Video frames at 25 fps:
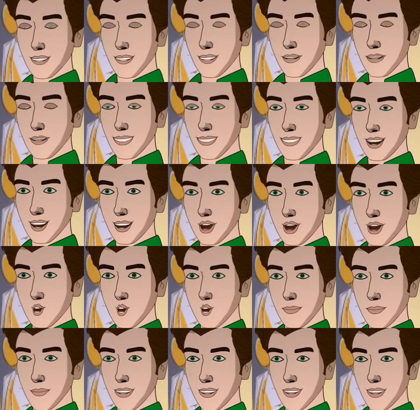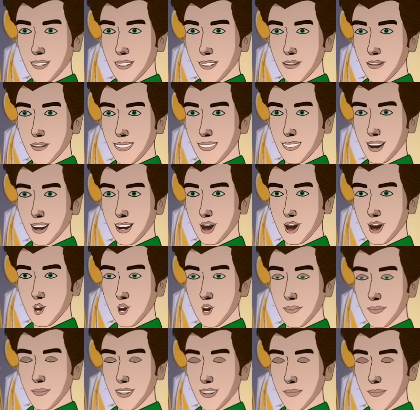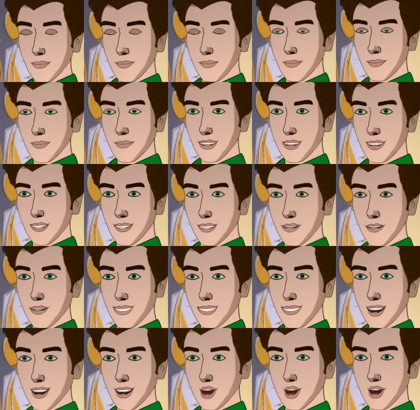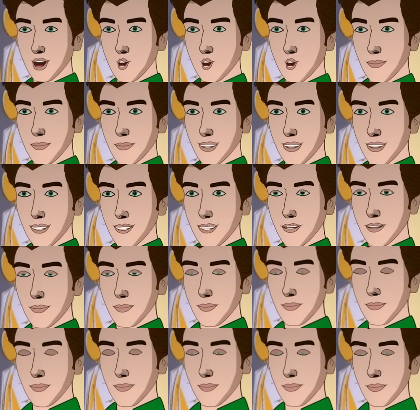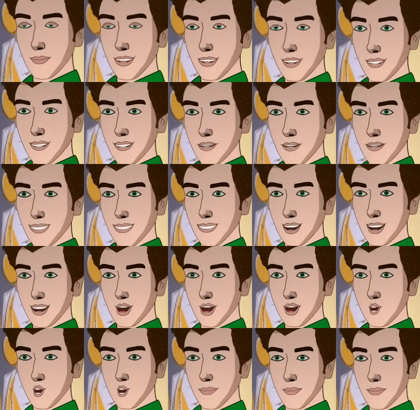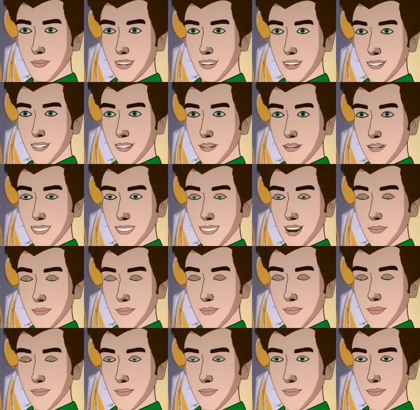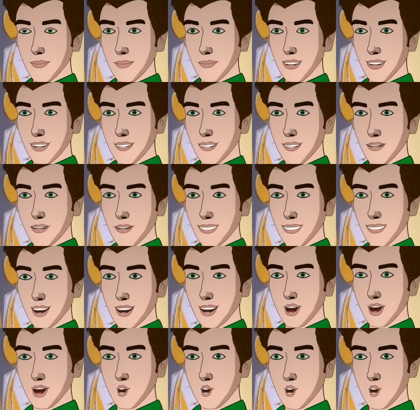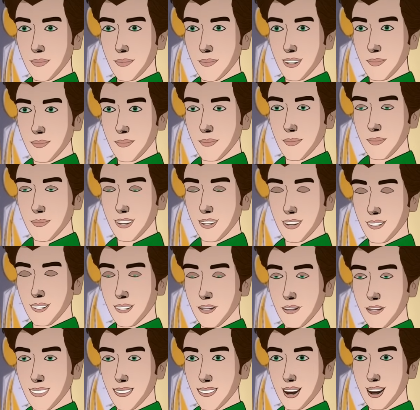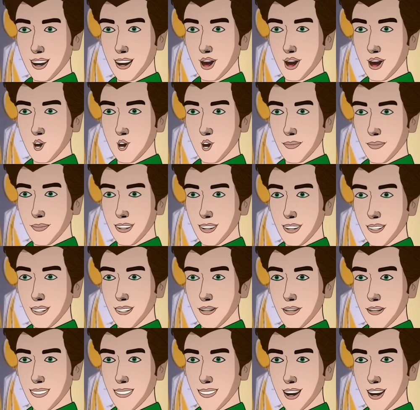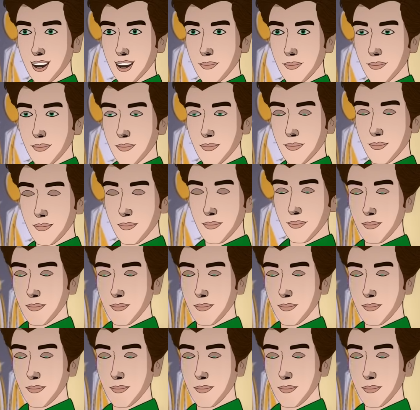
यहाँ पहली बार मैं मानवी से टकराया था तब तो मुझे पता भी नहीं था कि वो मेरे ही कॉलेज में पढ़ने वाली है कितना अच्छा पल था वो जब मानवी मुझे पहली बार मिली थी